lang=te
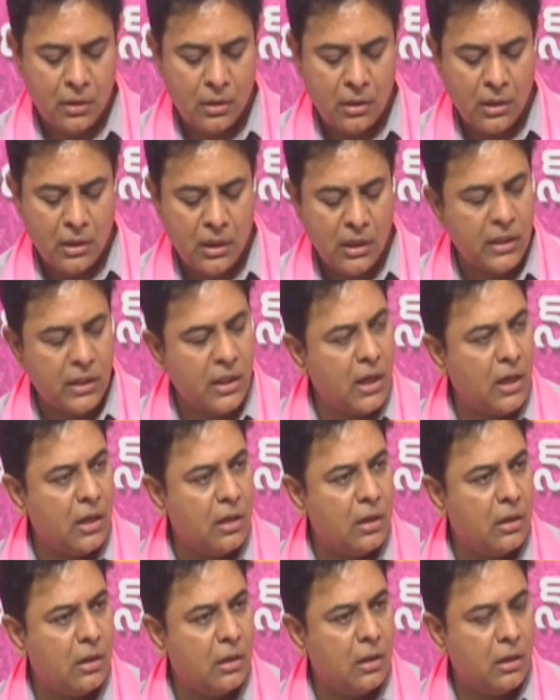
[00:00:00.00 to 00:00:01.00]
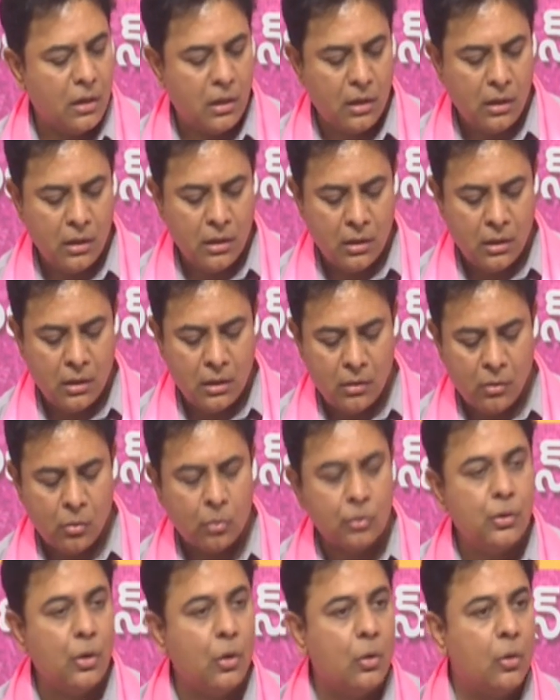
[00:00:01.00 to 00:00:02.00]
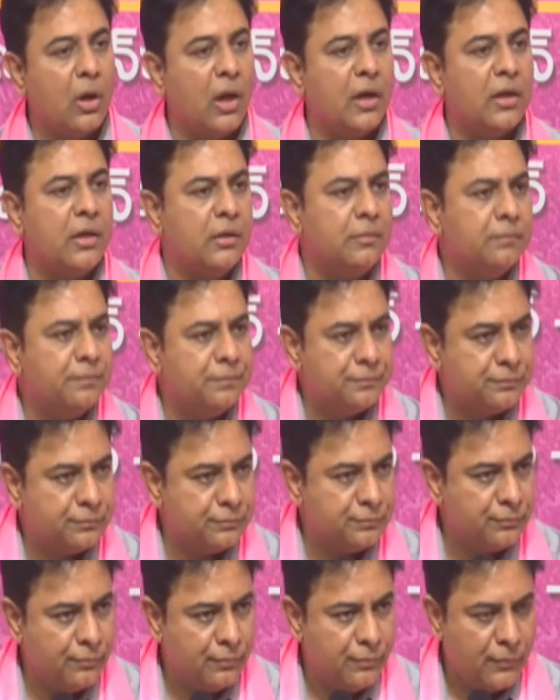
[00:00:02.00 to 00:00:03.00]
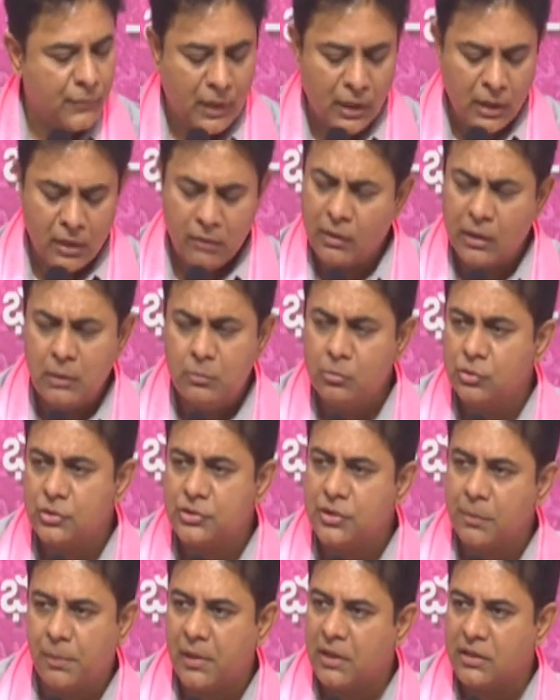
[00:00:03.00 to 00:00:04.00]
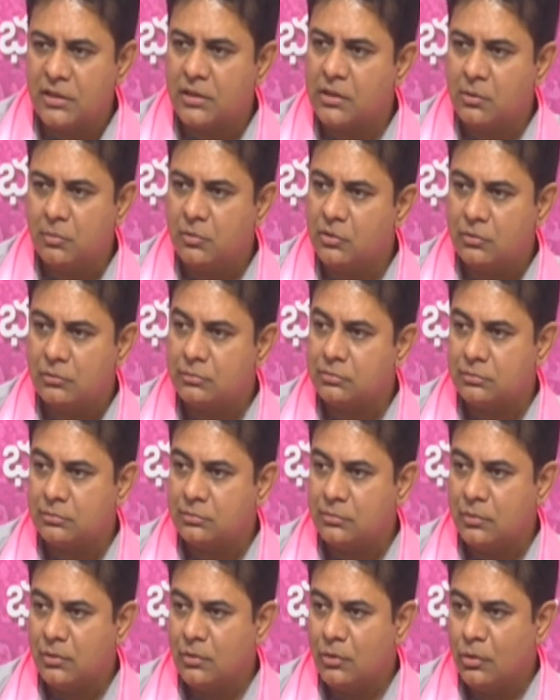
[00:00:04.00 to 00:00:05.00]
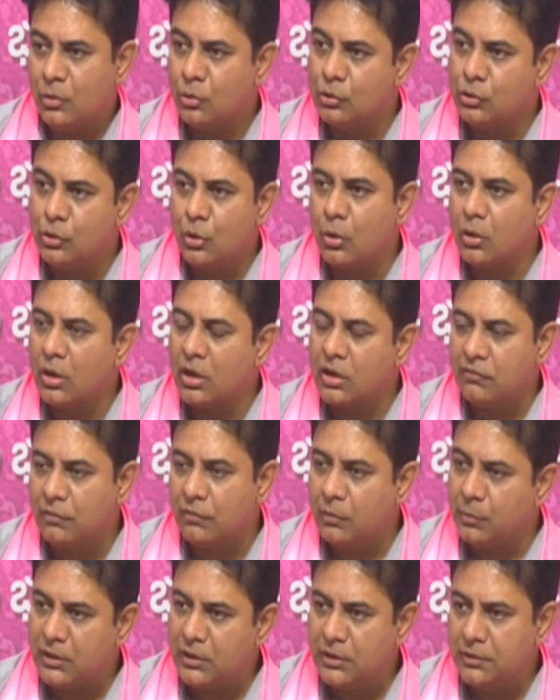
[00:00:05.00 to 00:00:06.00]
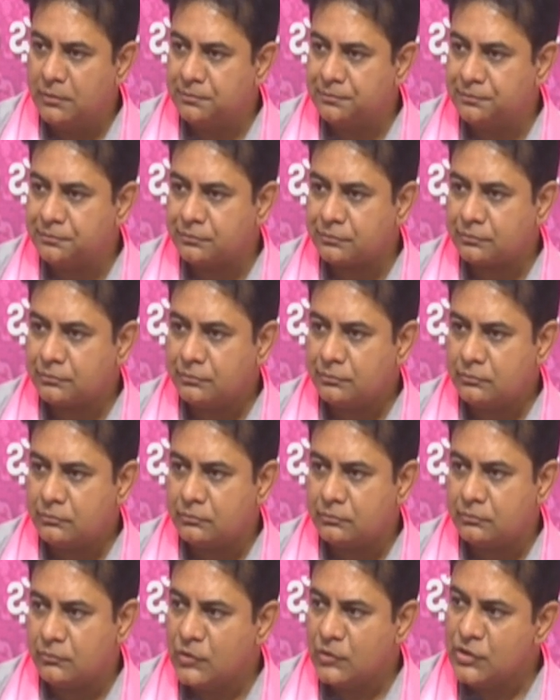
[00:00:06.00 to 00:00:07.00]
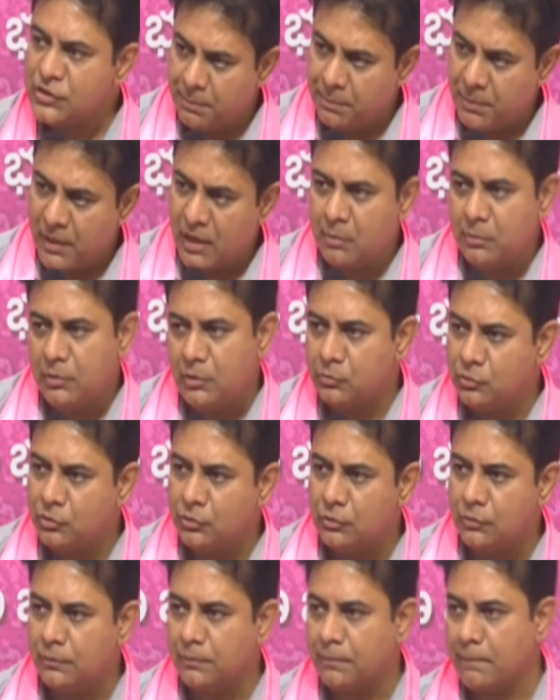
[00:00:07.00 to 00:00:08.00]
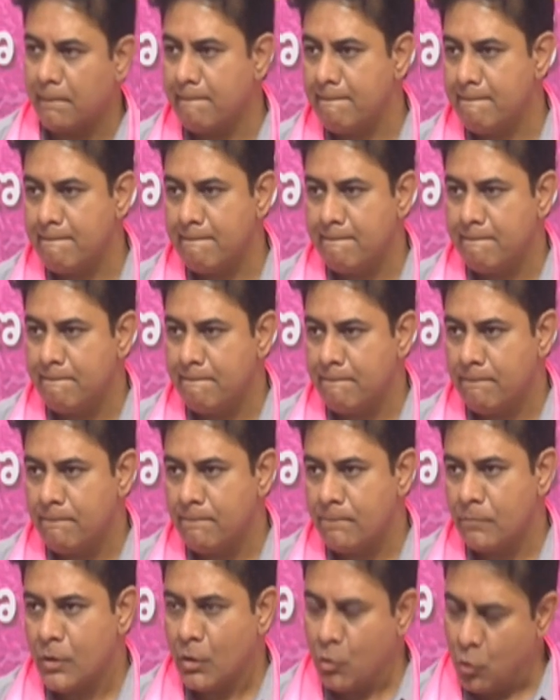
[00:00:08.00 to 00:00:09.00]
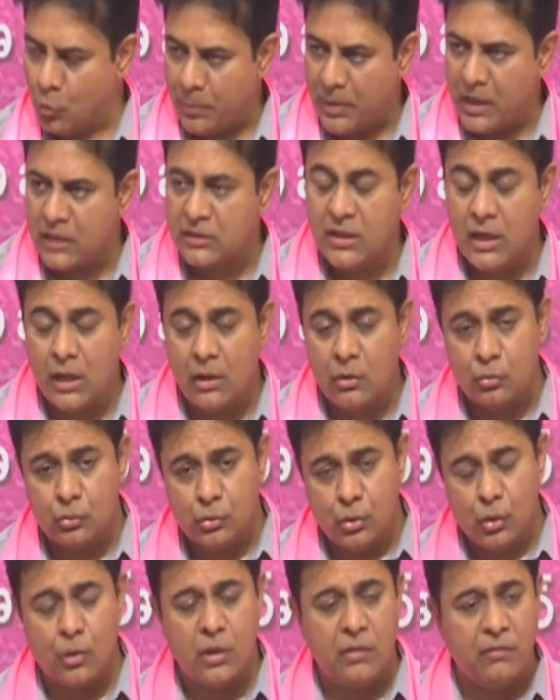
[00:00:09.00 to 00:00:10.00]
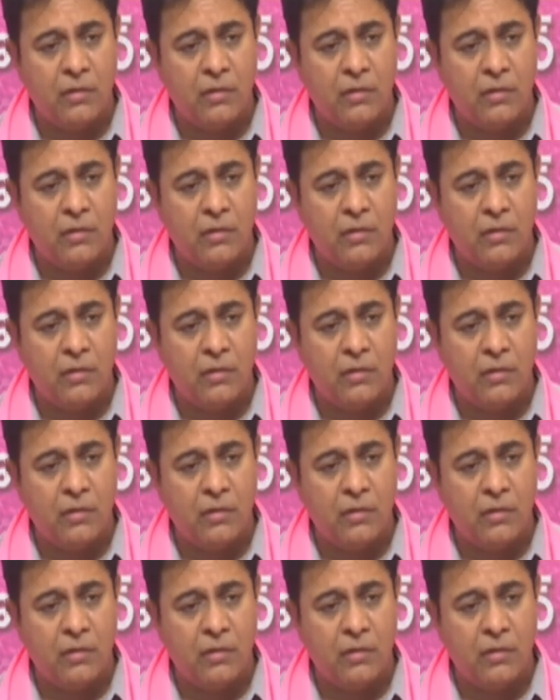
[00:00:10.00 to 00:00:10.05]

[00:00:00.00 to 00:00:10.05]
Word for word: లేదా ఉద్యోగులని ఇవన్నీ ముందు చెప్పలేదు కదా మీరు ఉద్యోగులకు ఇవ్వమని చెప్పారా మీరు ముందు ఉపాధ్యాయులు ఉద్యోగులు ఇవాళ